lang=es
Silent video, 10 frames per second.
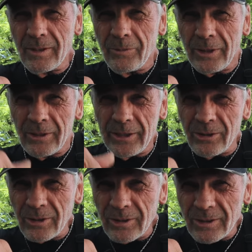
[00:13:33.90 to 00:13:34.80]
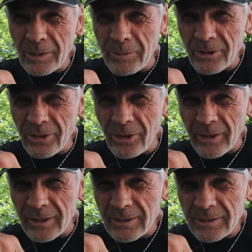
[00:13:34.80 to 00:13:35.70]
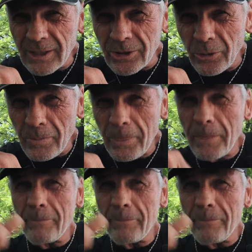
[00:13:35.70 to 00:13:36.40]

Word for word: bueno, listo, estamos todos en orden. Chao, chao.